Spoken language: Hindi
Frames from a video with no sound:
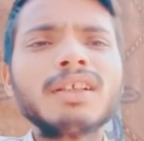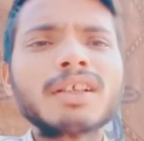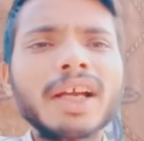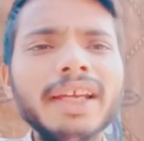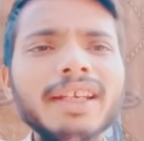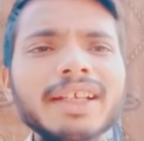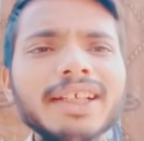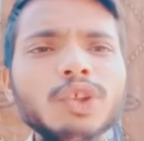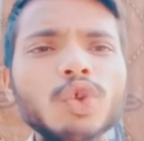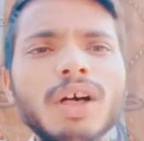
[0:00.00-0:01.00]
कहीं ना
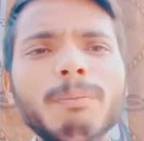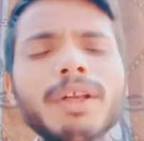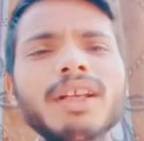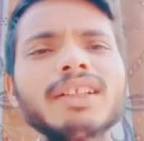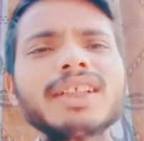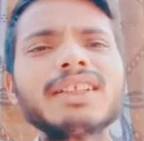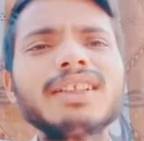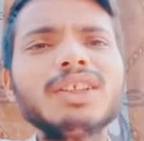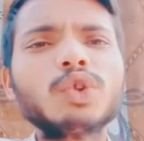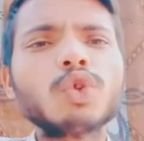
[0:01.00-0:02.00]
कहीं जो आप बनना
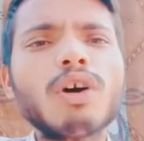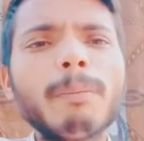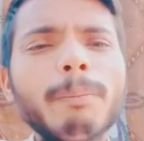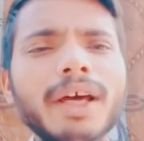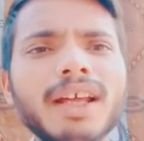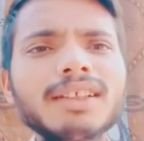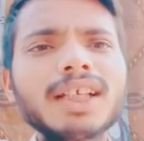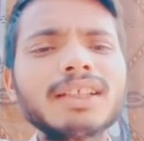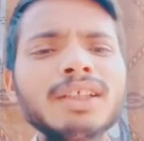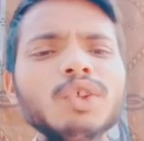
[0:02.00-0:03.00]
चाहते हैं जो आप पाना
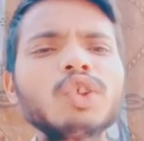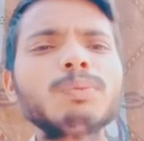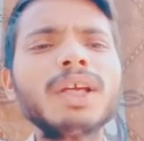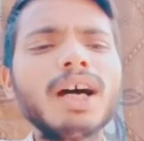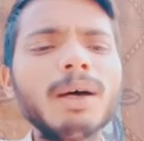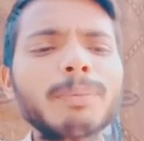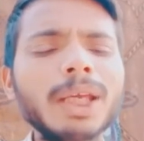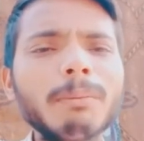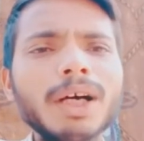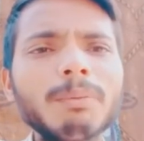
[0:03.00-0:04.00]
चाहते हैं उसमें
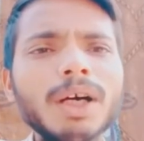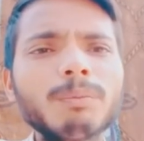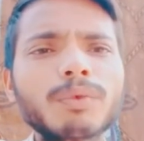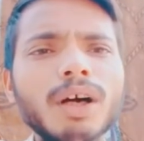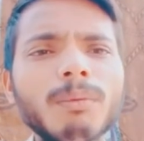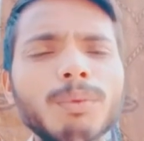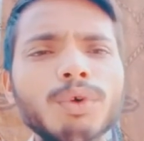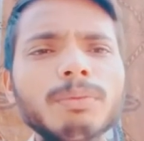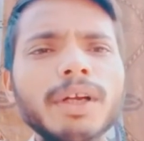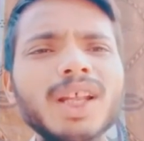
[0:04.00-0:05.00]
आपके माँ बाप का
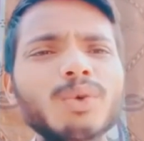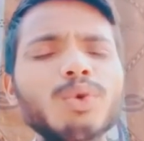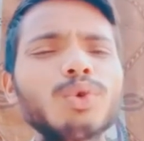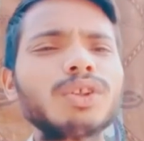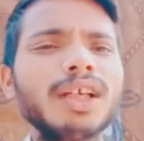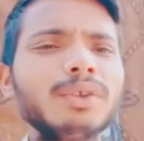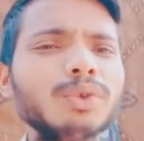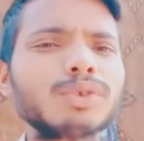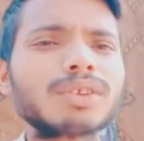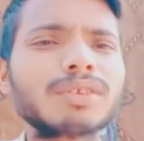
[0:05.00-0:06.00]
बहुत बड़ा रोल होता है
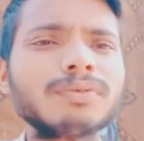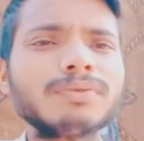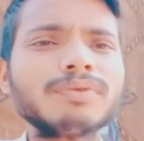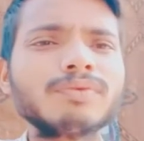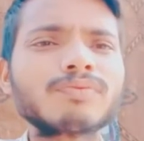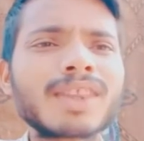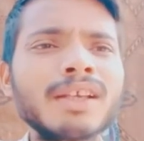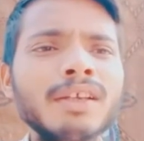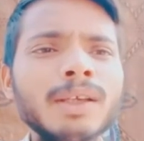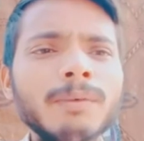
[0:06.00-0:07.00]
दोस्त
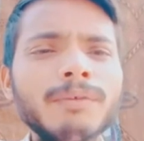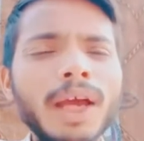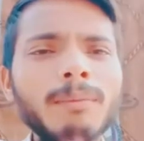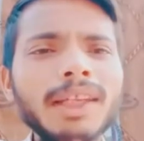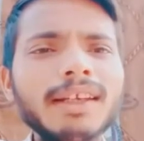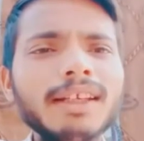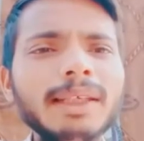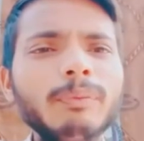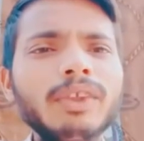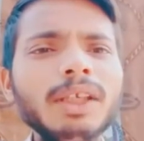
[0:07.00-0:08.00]
फैमिली
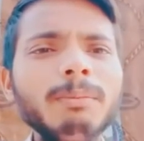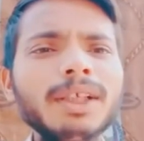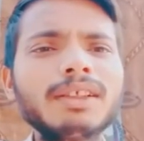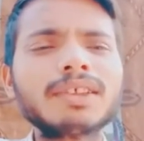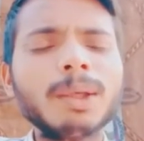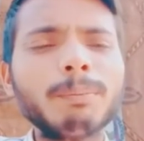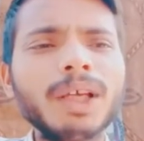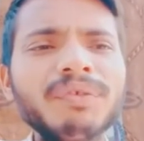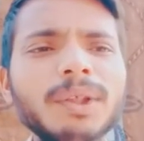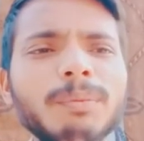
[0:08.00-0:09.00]
गरीब थी बट
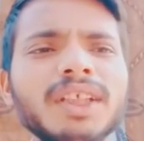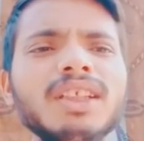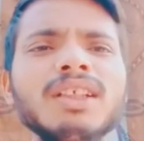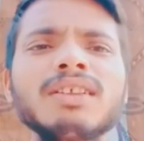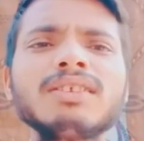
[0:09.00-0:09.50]
सपना फिर भी था